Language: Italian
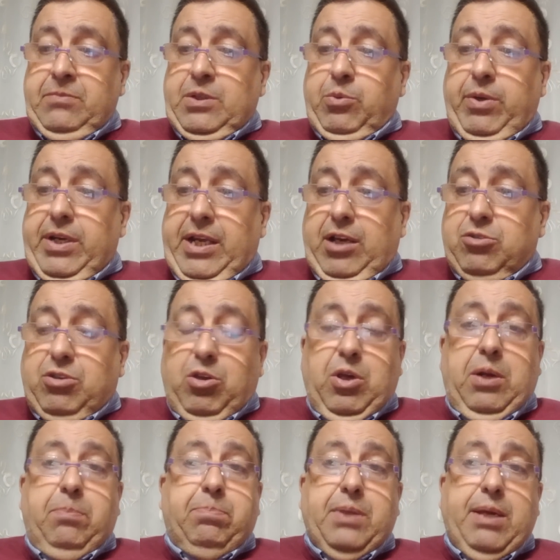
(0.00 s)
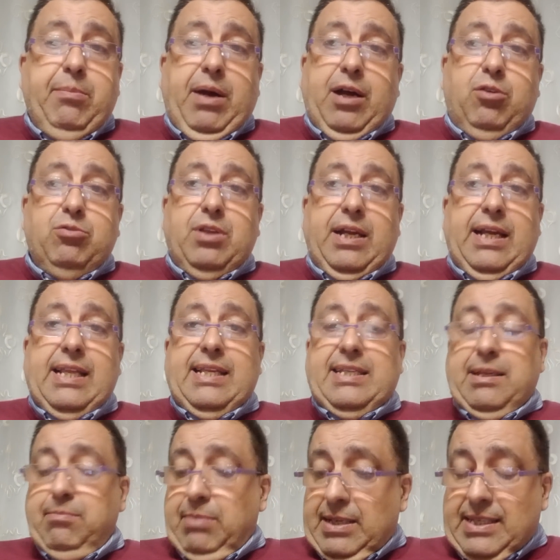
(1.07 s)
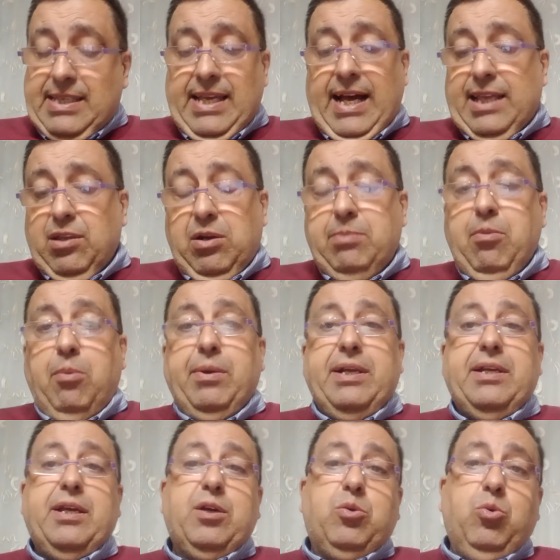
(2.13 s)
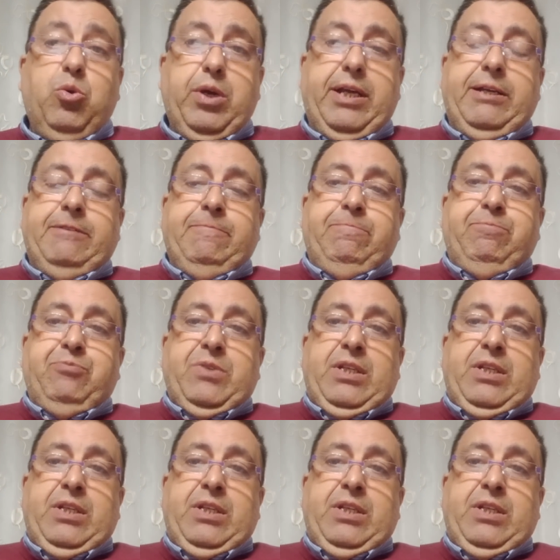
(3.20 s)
Quindi io sarò il primo a condannare Sebastiano nel momento in cui